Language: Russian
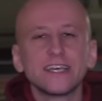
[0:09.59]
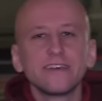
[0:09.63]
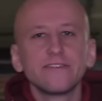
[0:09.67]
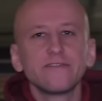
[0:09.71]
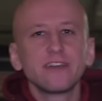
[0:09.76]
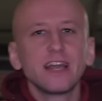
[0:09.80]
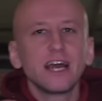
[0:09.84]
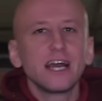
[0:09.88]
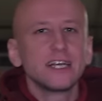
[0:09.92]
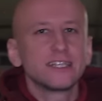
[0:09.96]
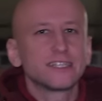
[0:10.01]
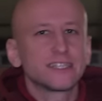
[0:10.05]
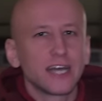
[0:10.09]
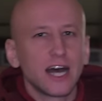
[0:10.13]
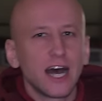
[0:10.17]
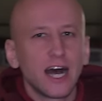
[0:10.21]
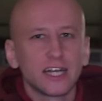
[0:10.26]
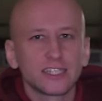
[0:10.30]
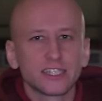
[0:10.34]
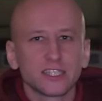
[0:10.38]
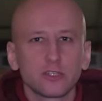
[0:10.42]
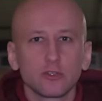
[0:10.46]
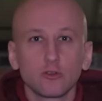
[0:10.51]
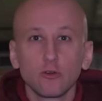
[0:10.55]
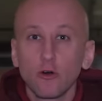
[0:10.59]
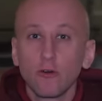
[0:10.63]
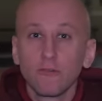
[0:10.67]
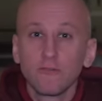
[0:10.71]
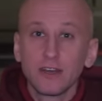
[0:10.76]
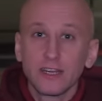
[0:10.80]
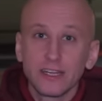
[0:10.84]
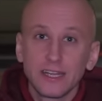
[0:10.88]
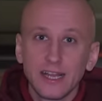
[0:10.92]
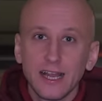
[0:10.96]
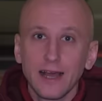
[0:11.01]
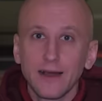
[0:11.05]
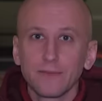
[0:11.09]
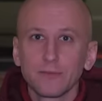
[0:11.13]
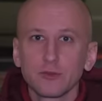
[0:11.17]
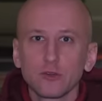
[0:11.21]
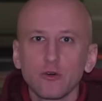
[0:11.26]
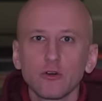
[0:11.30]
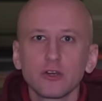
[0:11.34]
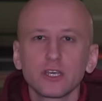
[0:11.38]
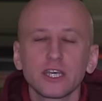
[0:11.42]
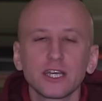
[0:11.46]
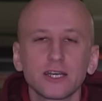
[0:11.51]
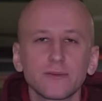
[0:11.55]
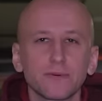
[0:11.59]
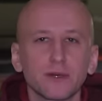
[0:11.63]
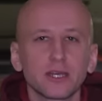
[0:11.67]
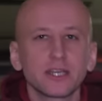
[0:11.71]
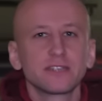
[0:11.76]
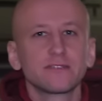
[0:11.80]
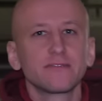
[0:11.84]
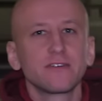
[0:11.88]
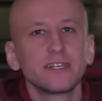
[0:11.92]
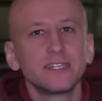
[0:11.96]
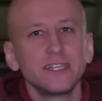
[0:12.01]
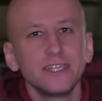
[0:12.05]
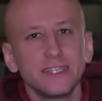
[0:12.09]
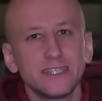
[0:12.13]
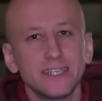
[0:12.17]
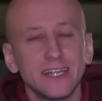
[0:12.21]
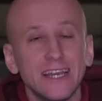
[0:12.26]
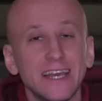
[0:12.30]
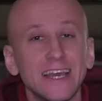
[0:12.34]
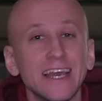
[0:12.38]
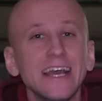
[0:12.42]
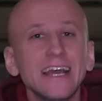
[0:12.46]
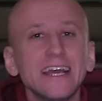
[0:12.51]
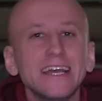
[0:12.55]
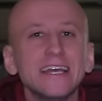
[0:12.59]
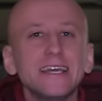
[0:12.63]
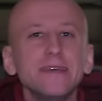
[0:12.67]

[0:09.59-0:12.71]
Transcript: является основой для многих производителей.